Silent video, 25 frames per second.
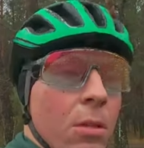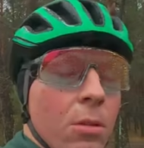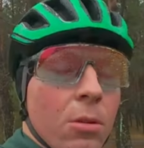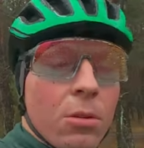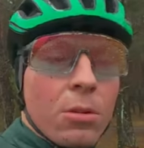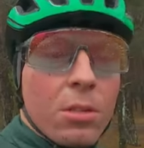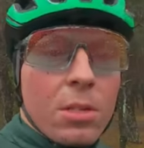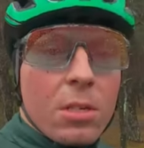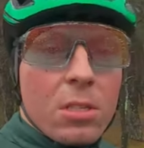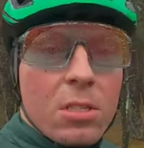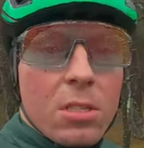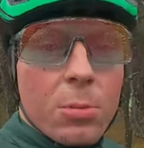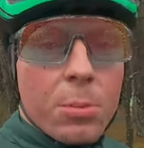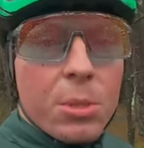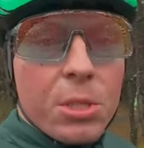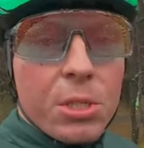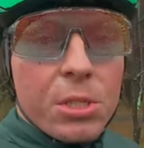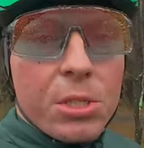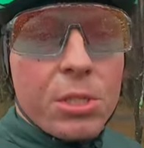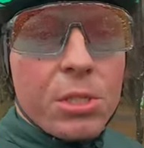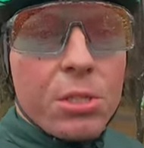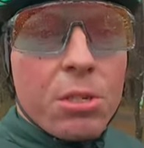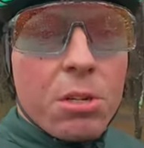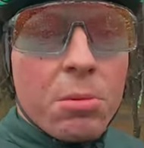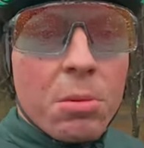No i tak sobie
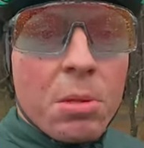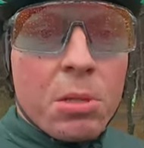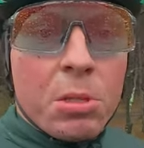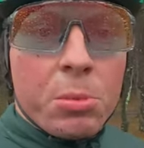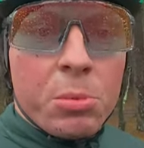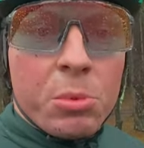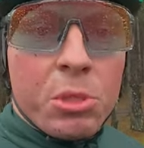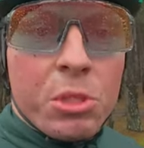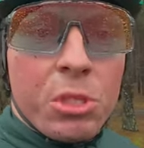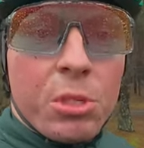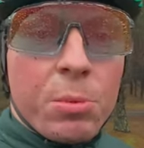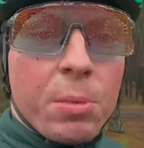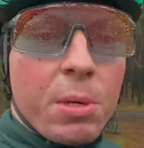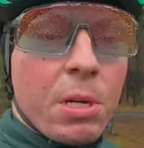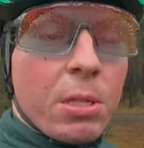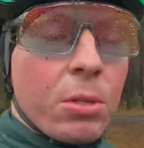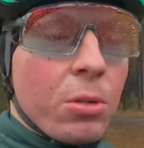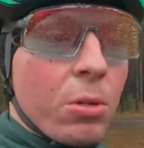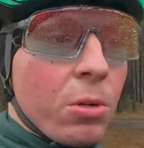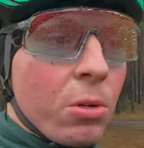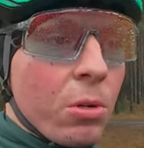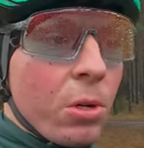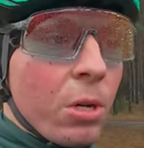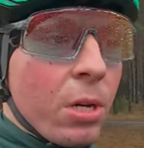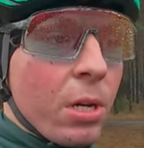jeździłem na tym
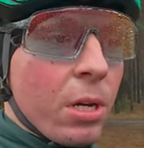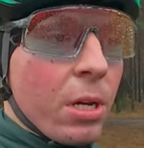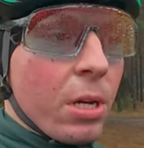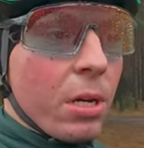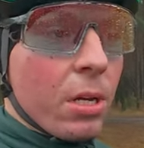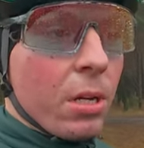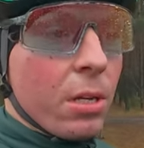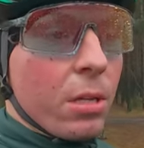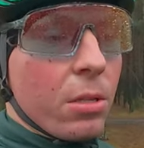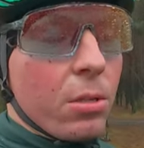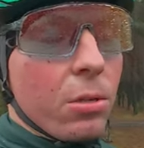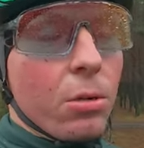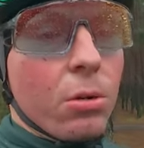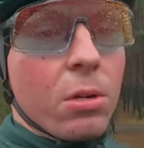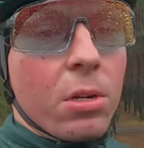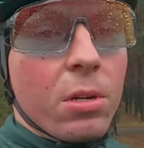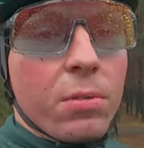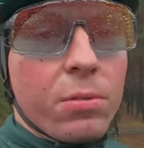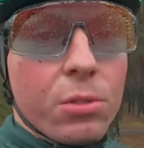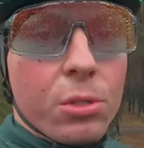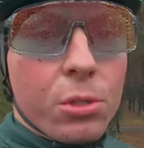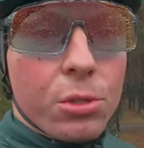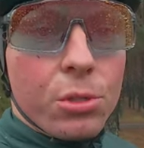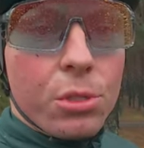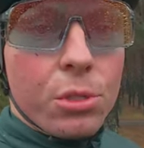Shimano,
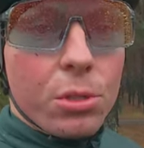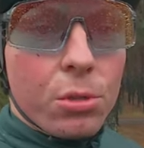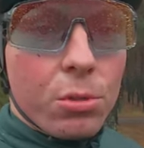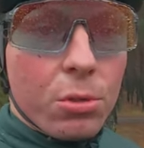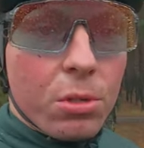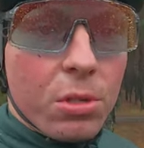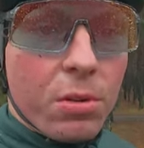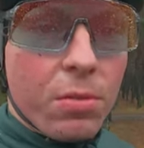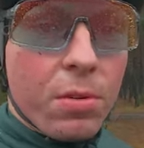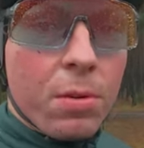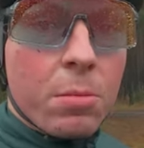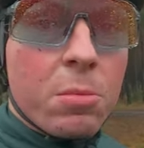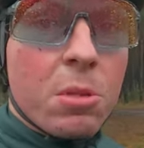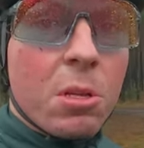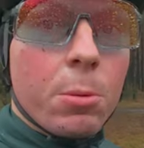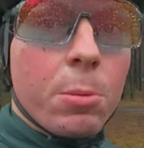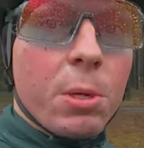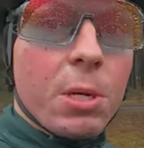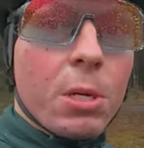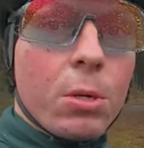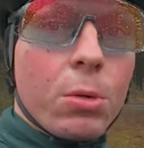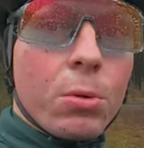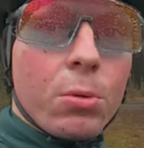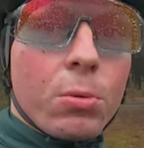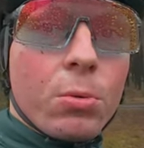trochę w szosie, trochę w
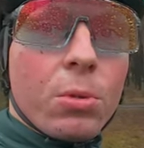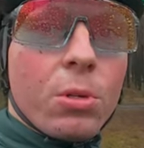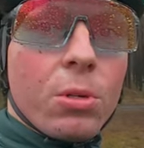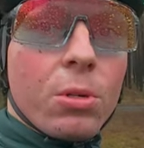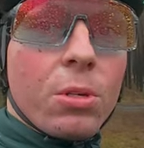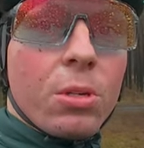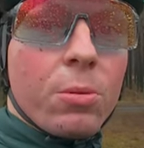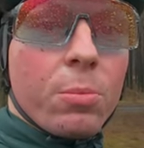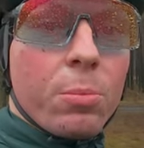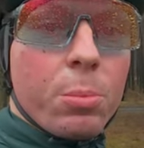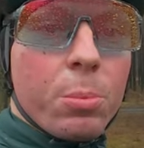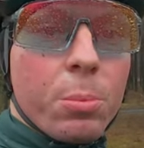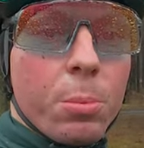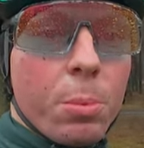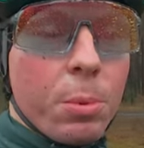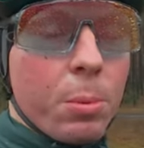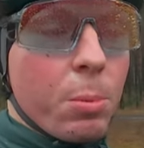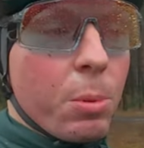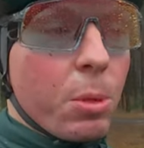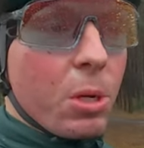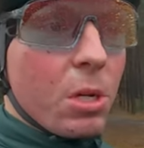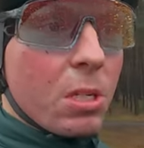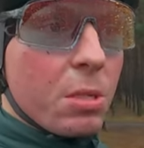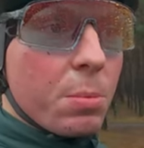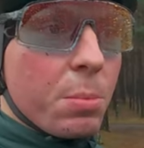MTB-ku, no i
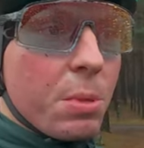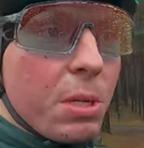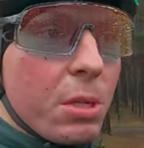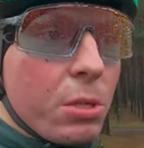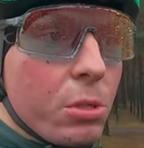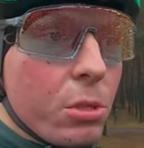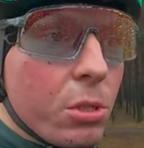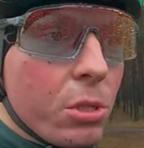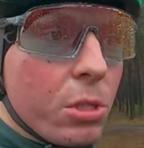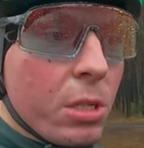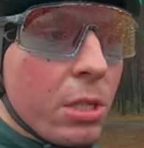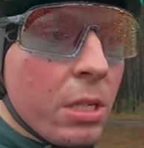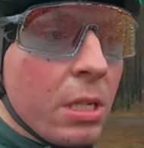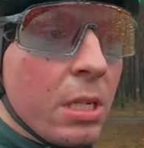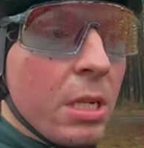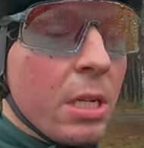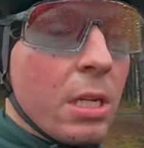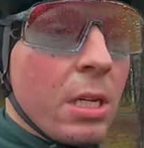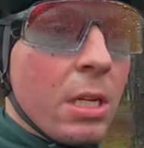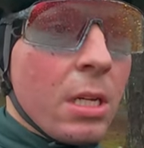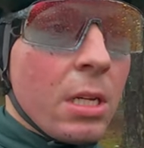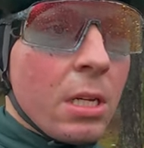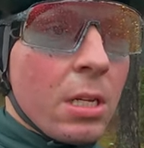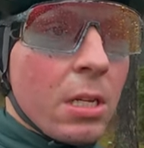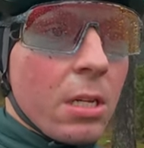po raz pierwszy
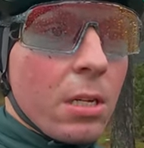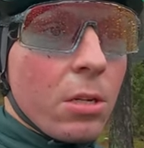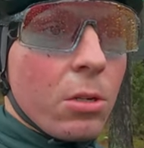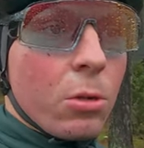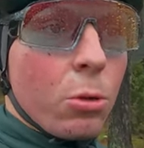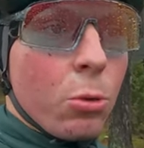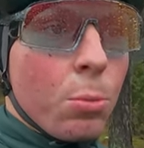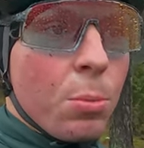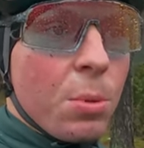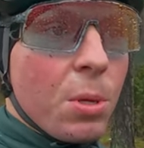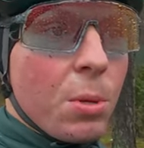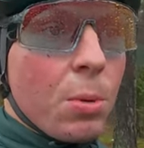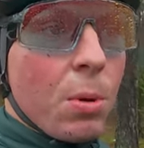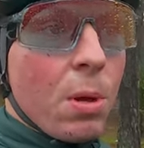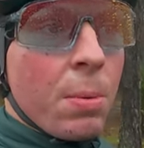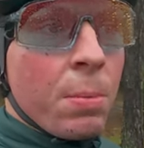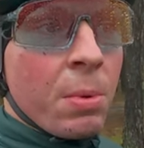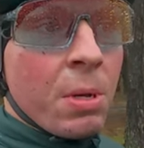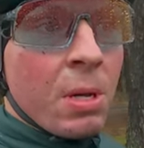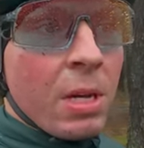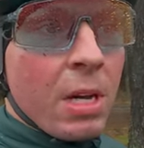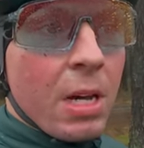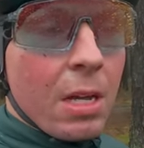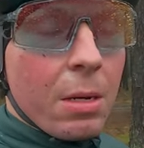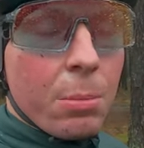e,
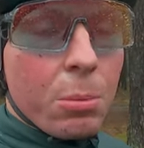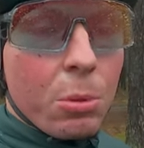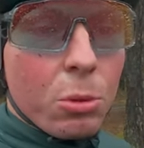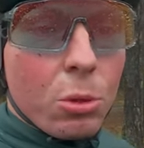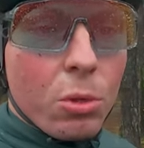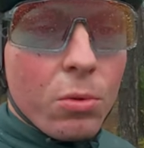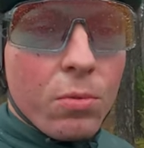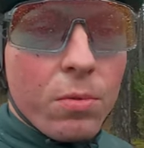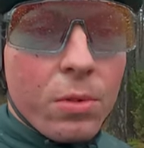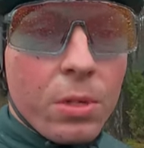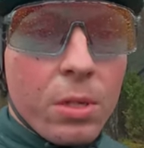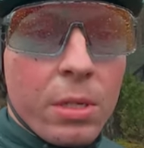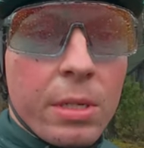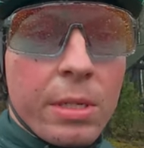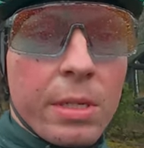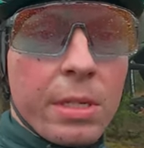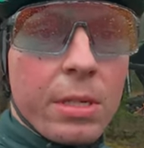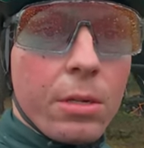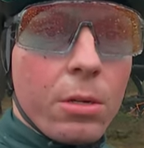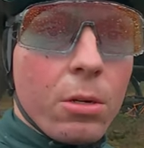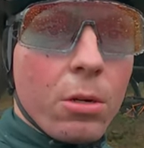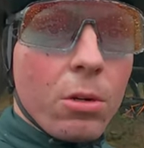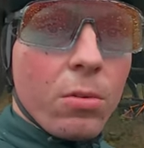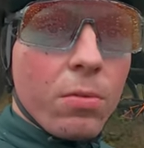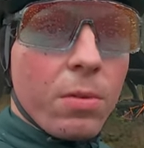kupiłem karbonowy
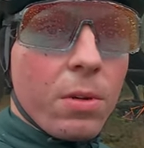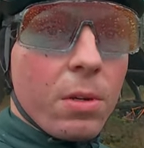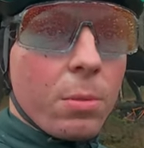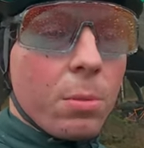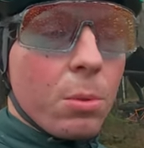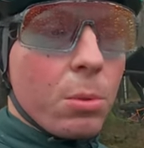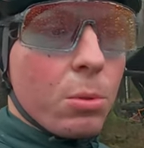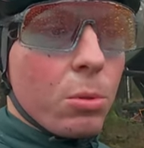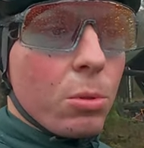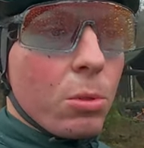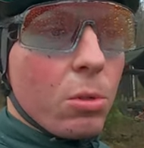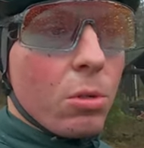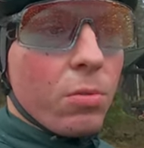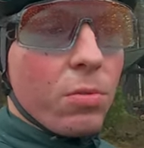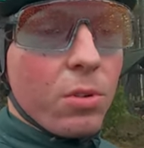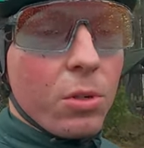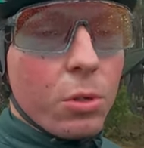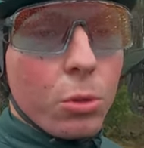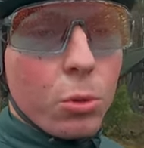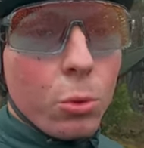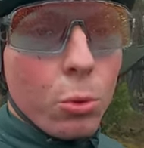rower, był to rower